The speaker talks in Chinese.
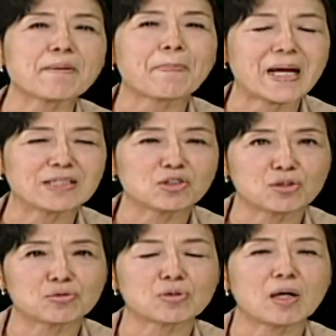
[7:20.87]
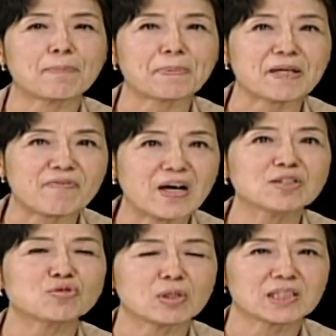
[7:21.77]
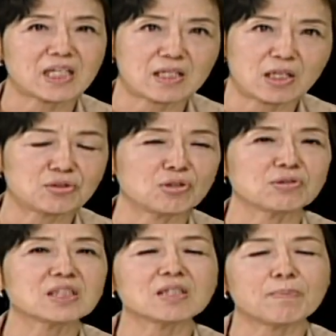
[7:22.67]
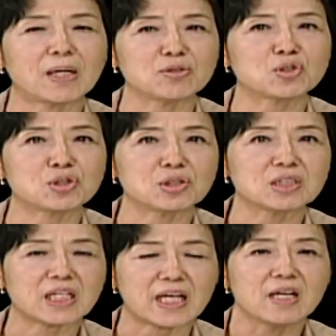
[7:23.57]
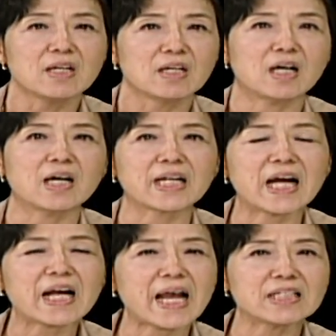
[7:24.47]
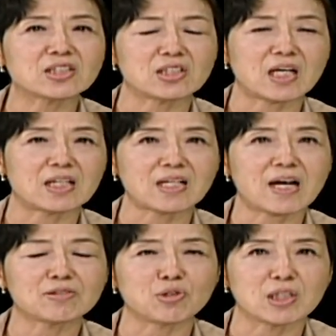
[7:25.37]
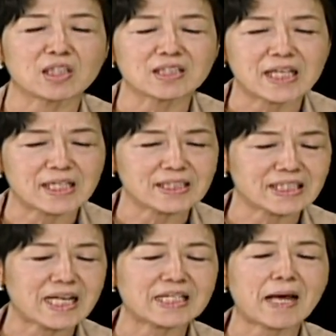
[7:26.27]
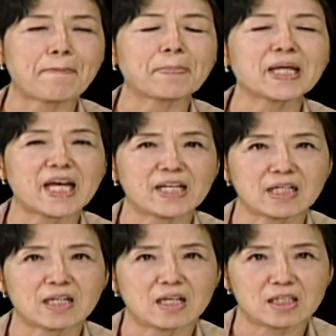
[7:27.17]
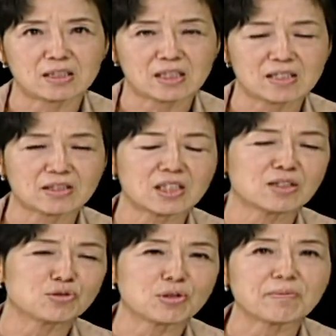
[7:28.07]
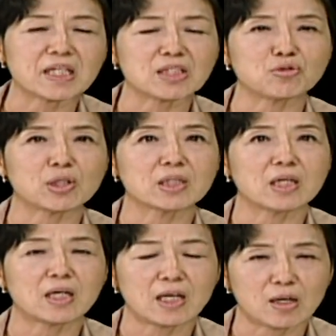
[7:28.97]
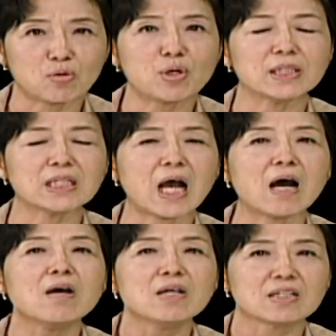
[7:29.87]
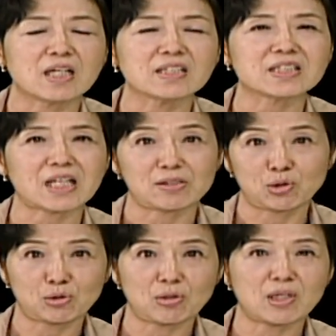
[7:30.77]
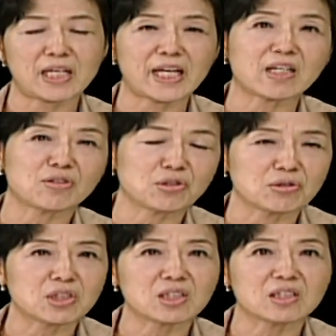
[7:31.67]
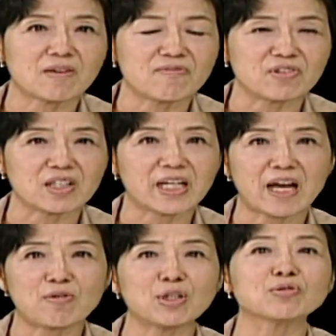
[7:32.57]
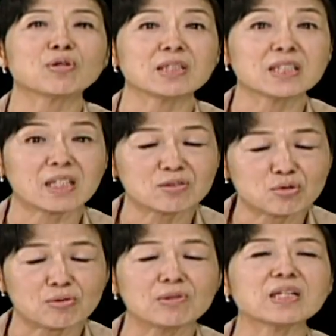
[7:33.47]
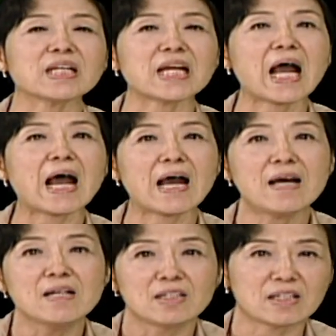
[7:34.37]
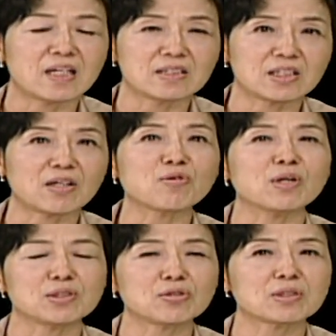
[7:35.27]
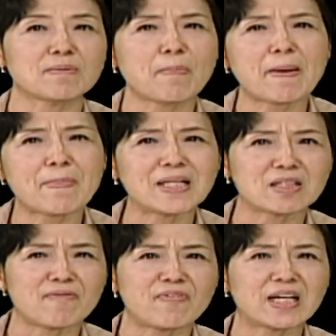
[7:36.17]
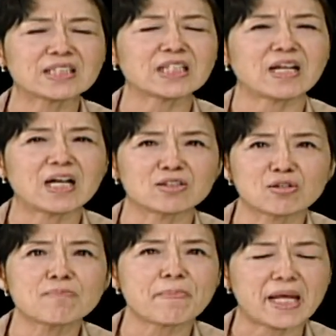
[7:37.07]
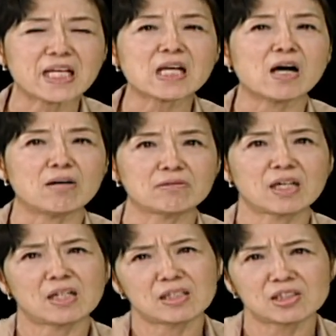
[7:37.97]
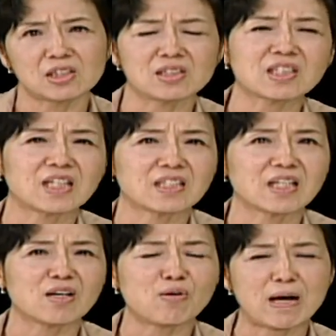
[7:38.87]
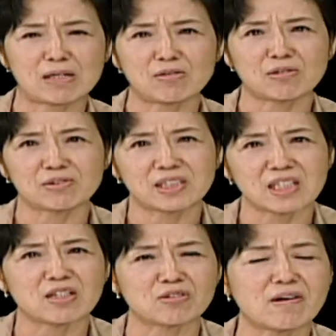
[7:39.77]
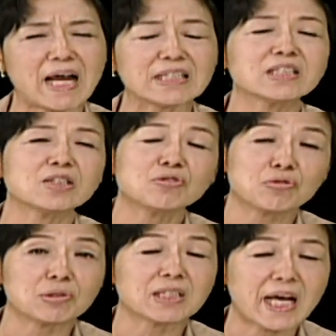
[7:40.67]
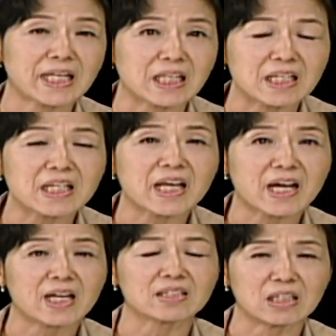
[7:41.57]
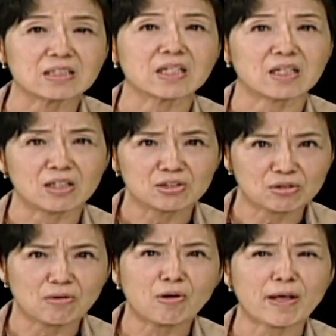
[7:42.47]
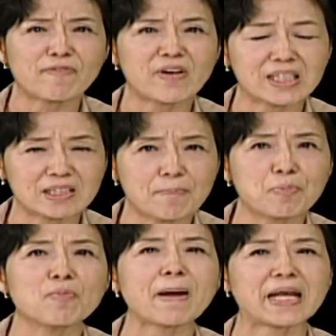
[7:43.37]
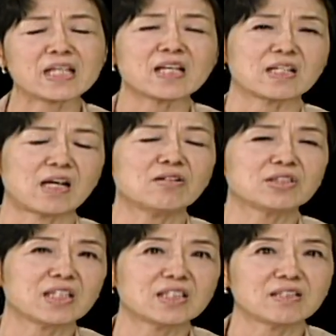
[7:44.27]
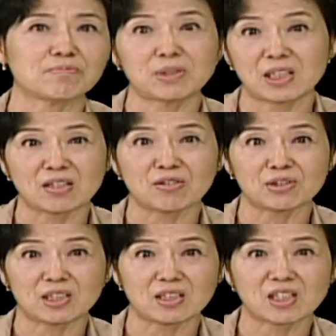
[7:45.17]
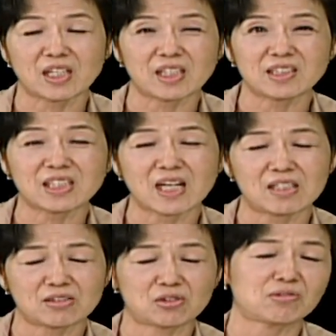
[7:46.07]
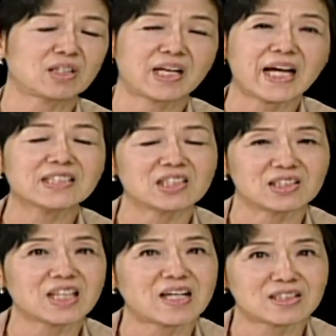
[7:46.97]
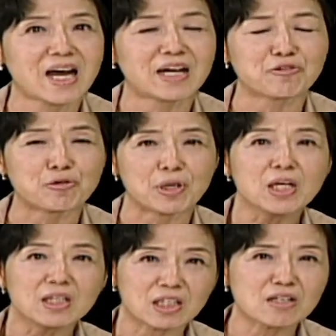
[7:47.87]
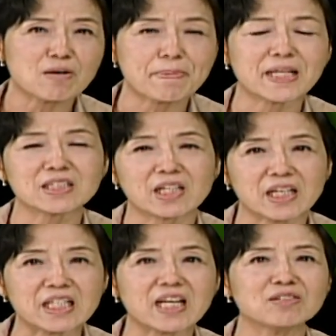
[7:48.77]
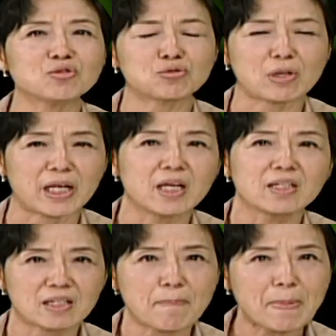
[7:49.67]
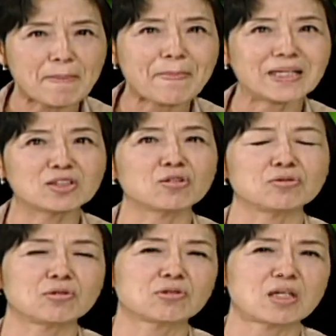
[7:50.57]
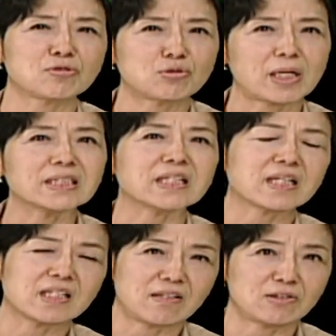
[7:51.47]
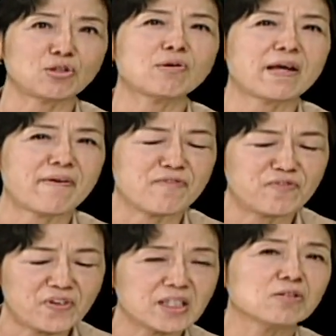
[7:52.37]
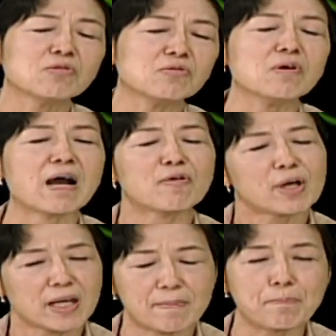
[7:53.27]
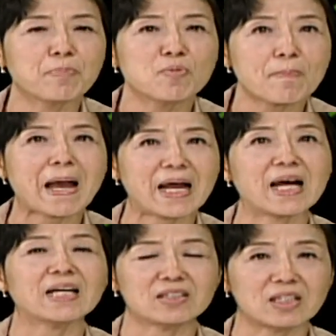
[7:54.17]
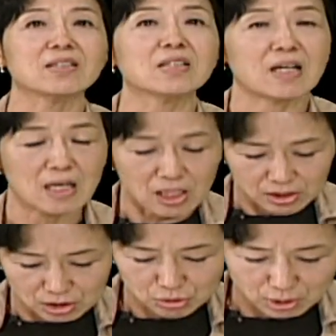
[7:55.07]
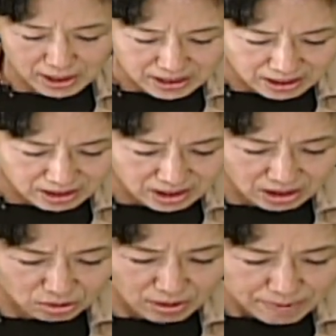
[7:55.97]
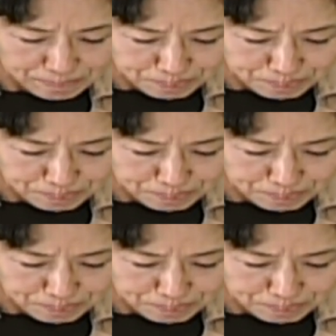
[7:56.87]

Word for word: 一般就是说，比方说像高雄气爆事件啊，刚开始啊，大家觉得像个。灾难片，那当地的居民也觉得很困扰，那想说，哎，高雄市政府应该会做一些处理啊，那结果就是慢慢等发现啊都没有，那事实上那个化工公司也都还继续在营业啊，等等就会发生不满意，然后接着不是又是天下就是开始下大雨，那又变成淹水，那慢慢这种就到衰竭，可能就会很愤怒啊，会很不满啊等等哈，这衰竭段。对，